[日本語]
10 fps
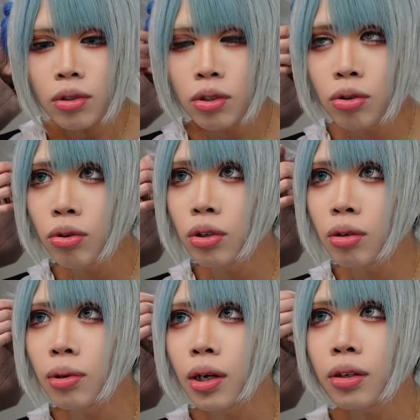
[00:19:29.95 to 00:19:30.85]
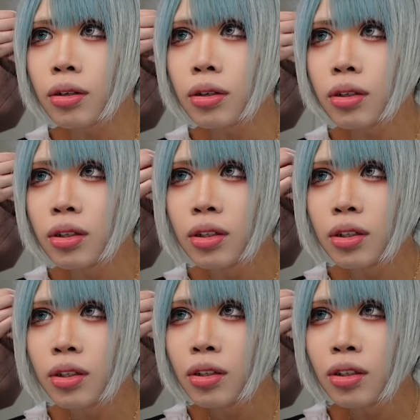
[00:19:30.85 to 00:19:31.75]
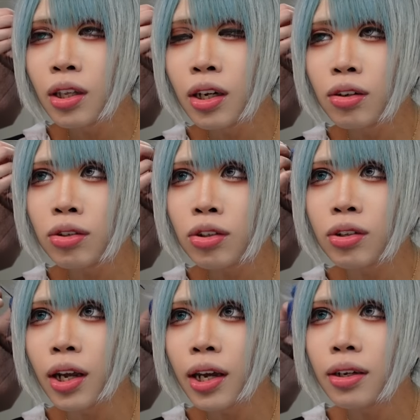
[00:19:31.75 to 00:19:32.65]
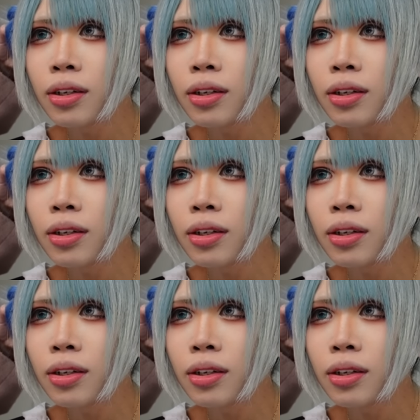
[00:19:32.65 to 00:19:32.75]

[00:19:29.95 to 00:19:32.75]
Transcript: そういうのもなく楽しくね